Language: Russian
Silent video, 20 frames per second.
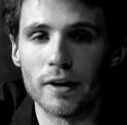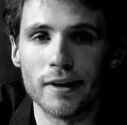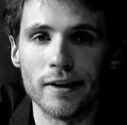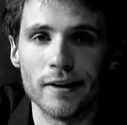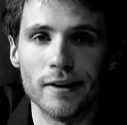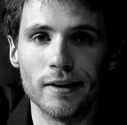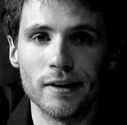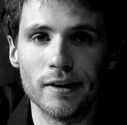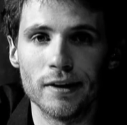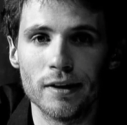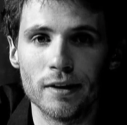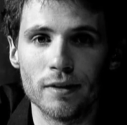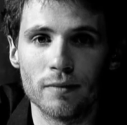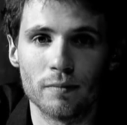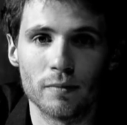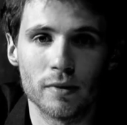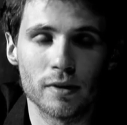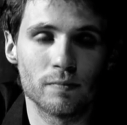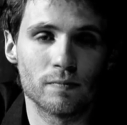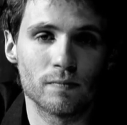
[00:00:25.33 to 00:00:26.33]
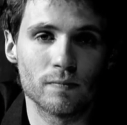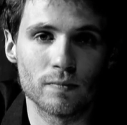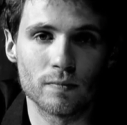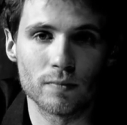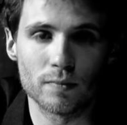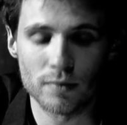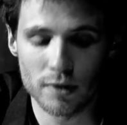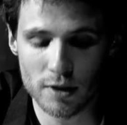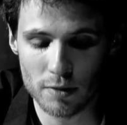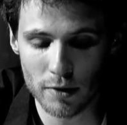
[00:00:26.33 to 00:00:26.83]
И мы
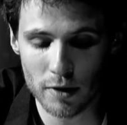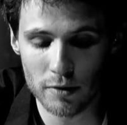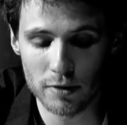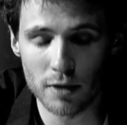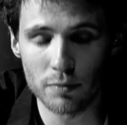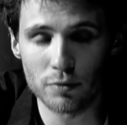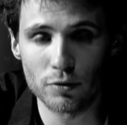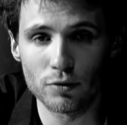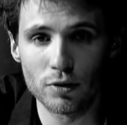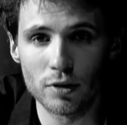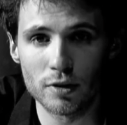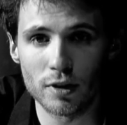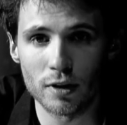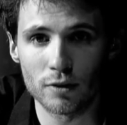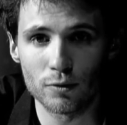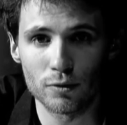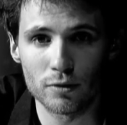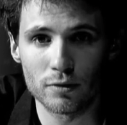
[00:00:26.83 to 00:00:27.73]
собираемся обсудить одну